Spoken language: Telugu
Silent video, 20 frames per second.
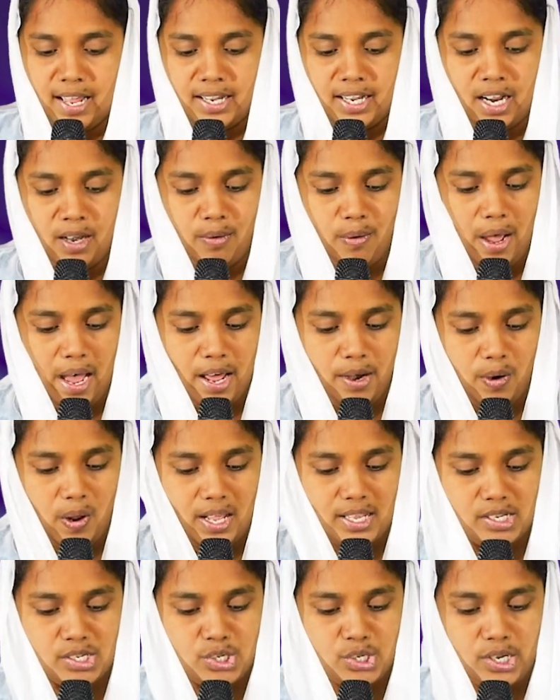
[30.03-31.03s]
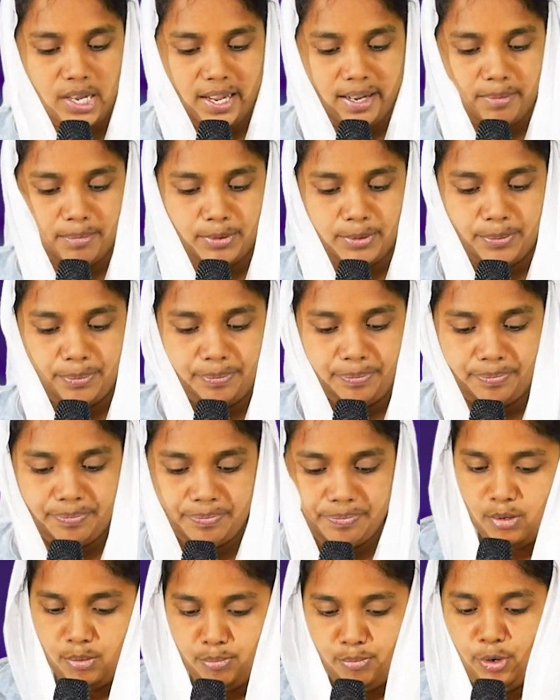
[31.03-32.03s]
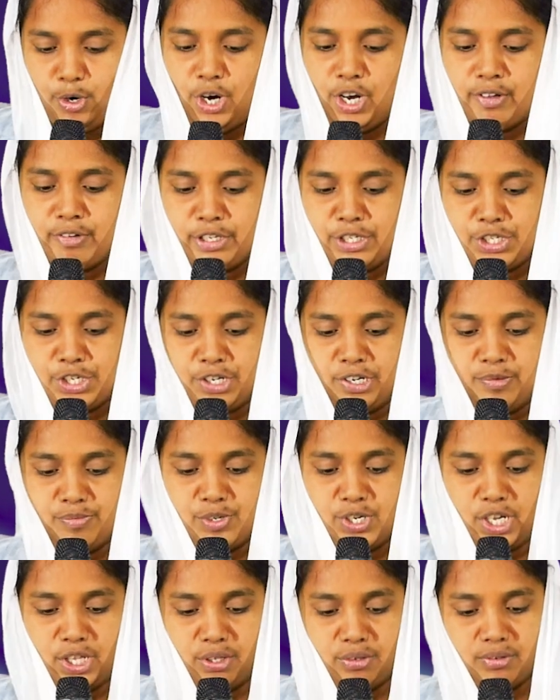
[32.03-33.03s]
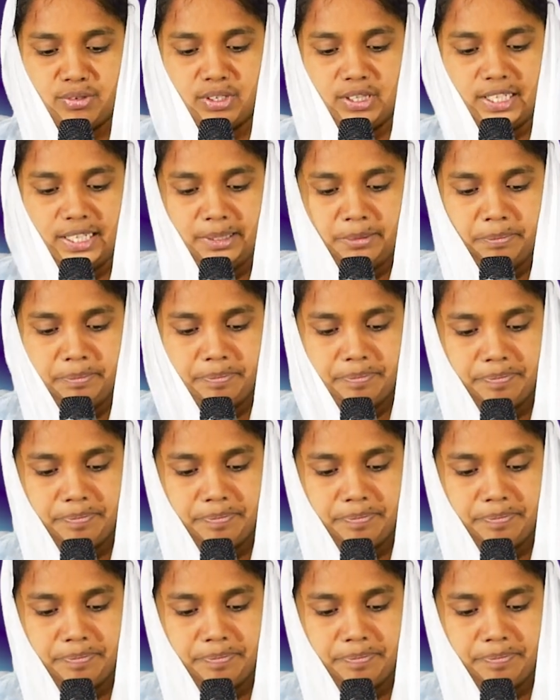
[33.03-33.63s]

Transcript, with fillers: కార్యాలు ఆరో అధ్యాయము మూడో వచ్చినాం చదువుకుందాం